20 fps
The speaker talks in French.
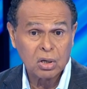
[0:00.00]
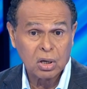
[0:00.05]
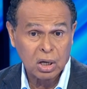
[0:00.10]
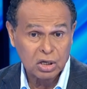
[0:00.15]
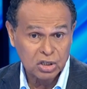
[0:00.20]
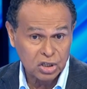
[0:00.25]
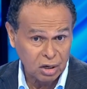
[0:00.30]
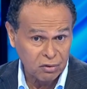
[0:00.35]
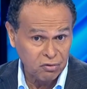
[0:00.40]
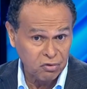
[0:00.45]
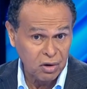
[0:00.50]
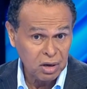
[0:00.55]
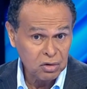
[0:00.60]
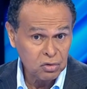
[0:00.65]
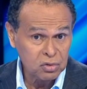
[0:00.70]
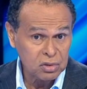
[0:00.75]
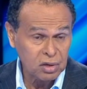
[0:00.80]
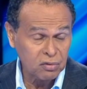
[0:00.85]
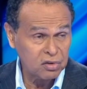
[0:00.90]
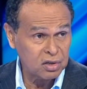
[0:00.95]
à chaque fois,
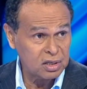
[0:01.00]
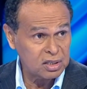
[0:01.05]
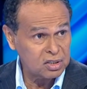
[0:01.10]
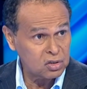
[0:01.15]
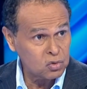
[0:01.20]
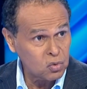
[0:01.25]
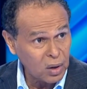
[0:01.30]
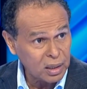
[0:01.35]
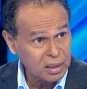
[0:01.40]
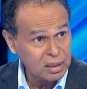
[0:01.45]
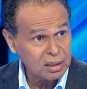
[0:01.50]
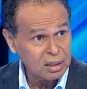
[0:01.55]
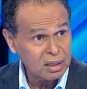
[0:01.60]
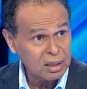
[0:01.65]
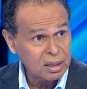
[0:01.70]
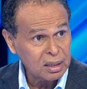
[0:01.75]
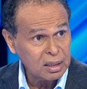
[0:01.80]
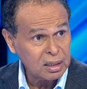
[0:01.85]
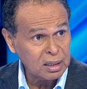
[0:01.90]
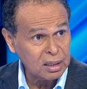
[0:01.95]
nous avons des squats
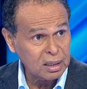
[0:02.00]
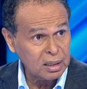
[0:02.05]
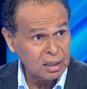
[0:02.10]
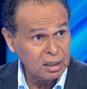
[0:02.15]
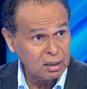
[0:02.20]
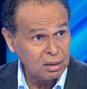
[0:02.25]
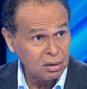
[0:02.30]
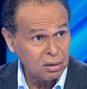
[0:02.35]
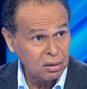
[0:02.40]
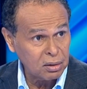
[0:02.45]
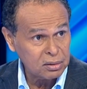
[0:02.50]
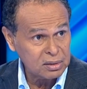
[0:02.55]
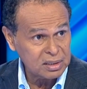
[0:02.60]
qui euh,